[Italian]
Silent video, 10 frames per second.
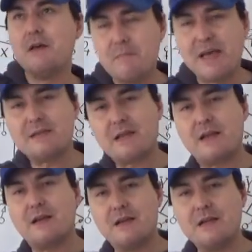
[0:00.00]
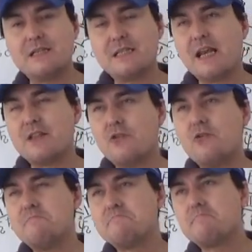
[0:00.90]
mentre il
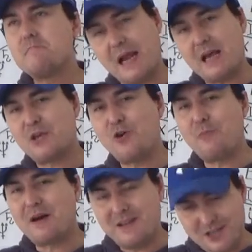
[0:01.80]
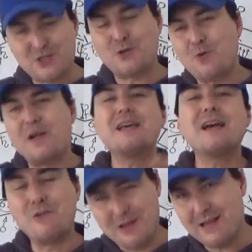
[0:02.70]
segno è la chioma, ci sono quelli che